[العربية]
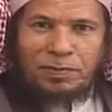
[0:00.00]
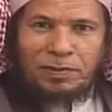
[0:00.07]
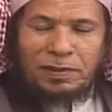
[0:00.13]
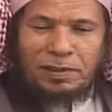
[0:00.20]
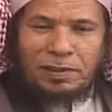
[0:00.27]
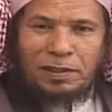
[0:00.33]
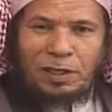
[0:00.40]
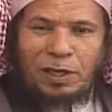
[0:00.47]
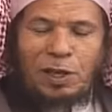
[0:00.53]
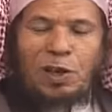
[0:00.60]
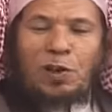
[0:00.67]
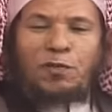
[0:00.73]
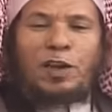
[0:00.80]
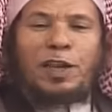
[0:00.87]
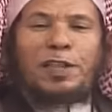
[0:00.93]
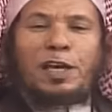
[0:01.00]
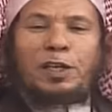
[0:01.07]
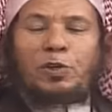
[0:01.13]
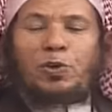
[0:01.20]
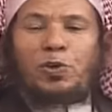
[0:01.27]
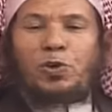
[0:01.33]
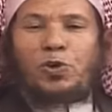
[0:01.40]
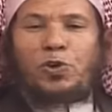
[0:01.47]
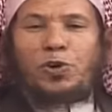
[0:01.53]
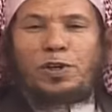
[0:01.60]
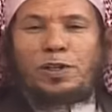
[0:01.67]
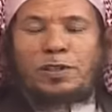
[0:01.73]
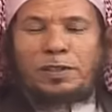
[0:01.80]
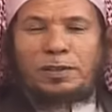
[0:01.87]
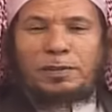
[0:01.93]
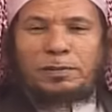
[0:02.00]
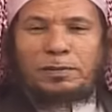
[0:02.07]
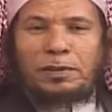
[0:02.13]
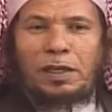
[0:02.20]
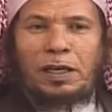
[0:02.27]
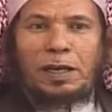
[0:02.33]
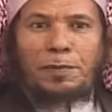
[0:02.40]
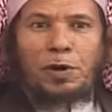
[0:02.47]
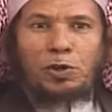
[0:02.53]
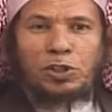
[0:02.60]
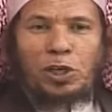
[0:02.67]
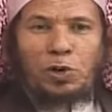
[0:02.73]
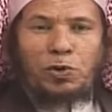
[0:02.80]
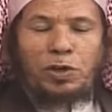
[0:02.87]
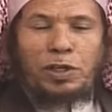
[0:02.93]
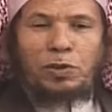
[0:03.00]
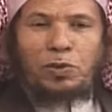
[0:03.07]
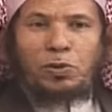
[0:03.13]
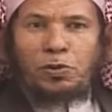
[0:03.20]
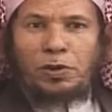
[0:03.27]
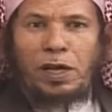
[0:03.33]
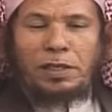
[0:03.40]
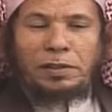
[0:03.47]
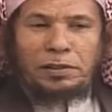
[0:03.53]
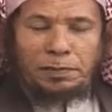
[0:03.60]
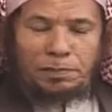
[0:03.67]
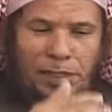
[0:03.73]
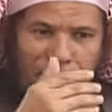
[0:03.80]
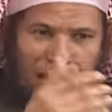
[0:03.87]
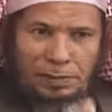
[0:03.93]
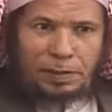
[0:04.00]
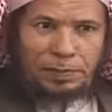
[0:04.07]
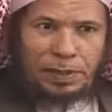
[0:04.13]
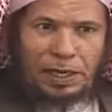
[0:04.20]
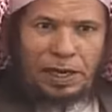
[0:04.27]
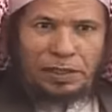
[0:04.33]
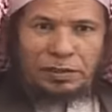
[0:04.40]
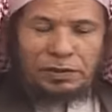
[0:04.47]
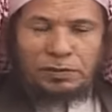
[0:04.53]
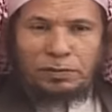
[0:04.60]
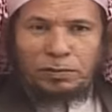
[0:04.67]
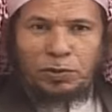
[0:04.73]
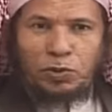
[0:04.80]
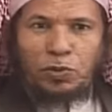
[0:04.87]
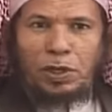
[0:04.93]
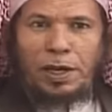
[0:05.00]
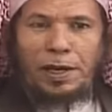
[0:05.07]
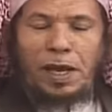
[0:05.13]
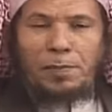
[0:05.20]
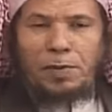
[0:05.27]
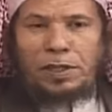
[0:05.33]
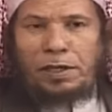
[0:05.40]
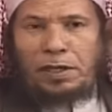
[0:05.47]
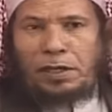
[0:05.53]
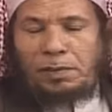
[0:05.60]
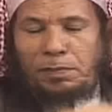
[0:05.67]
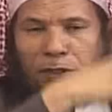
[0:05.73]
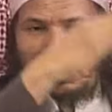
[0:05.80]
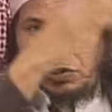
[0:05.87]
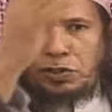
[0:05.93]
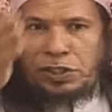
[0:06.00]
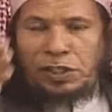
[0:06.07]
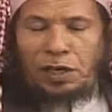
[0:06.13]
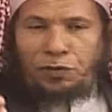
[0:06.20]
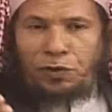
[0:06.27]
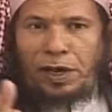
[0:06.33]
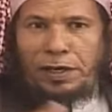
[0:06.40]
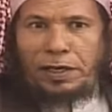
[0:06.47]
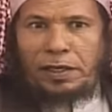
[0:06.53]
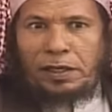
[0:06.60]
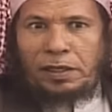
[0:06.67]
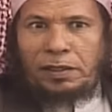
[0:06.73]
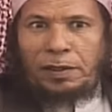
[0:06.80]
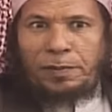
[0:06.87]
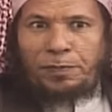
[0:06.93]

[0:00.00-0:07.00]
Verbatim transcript: صحيح فلذلك يقولون اللي بغوا يسألونه يقولون أنت من أي البلاد يقول أنا مثل من الجنسية الفلانية